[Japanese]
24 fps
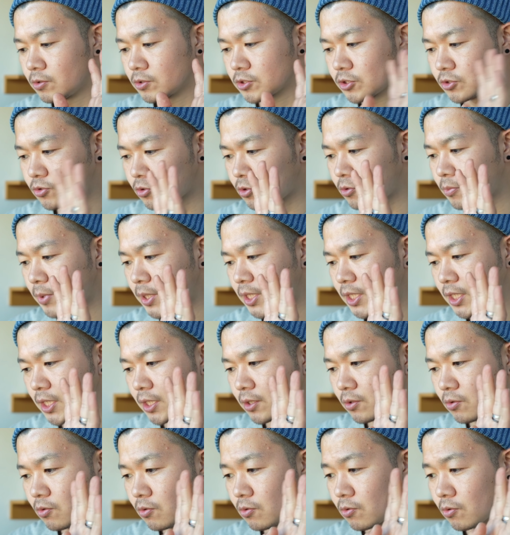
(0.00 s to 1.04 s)

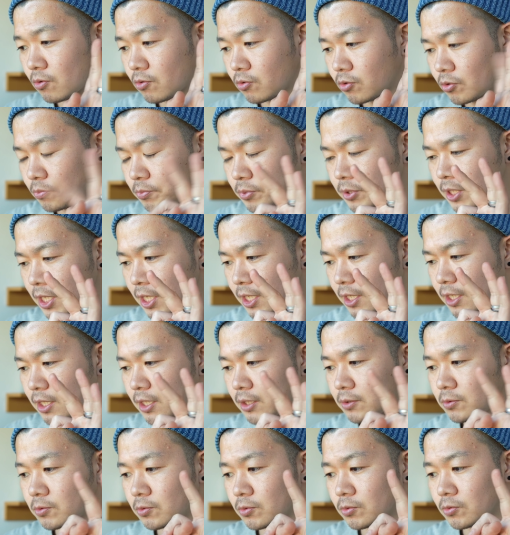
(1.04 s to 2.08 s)
ストロベリーとこのプレーン
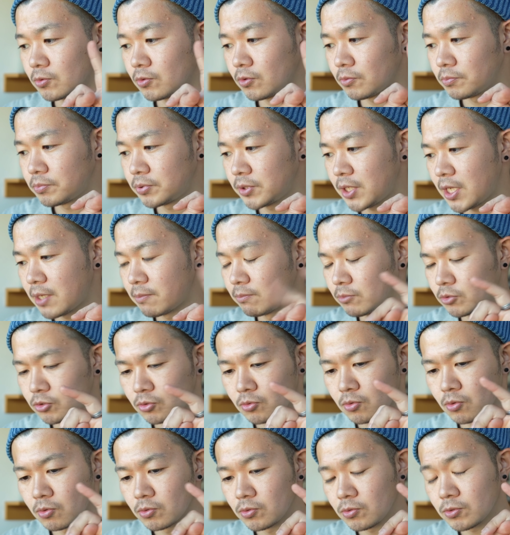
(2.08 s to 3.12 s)
加糖とプレーン無
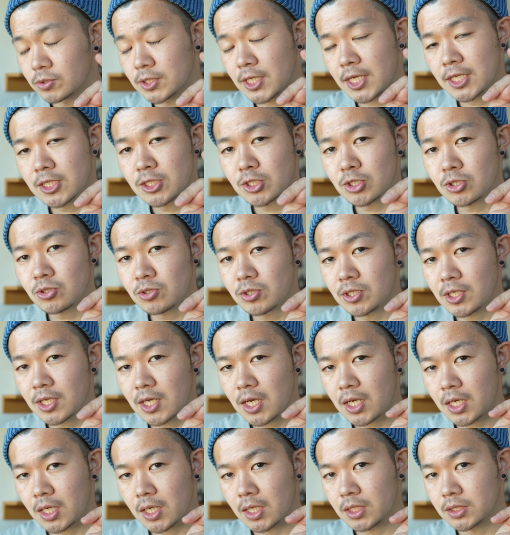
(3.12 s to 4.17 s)
糖の3種類
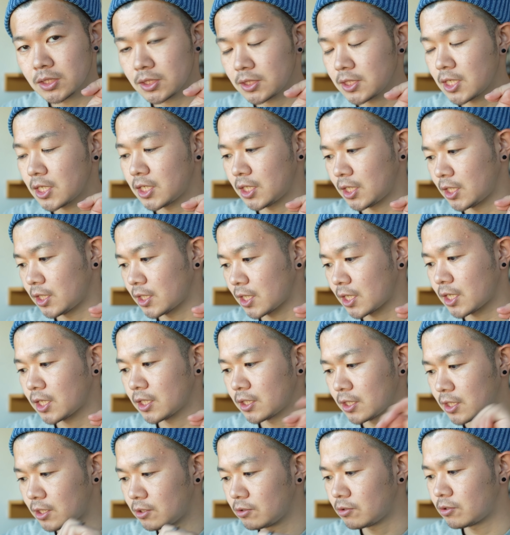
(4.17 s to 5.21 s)
が常に
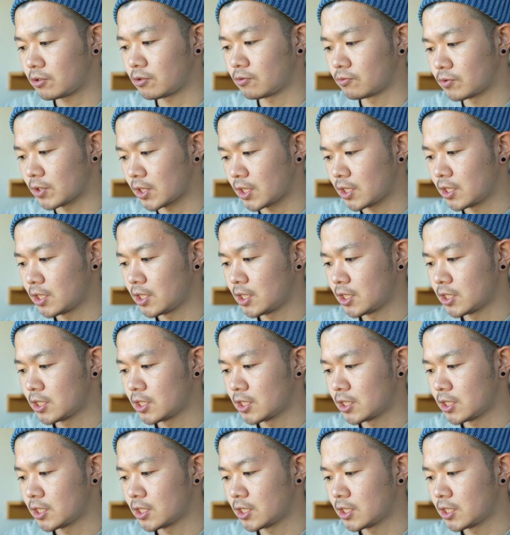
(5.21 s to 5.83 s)
並んでるっていうような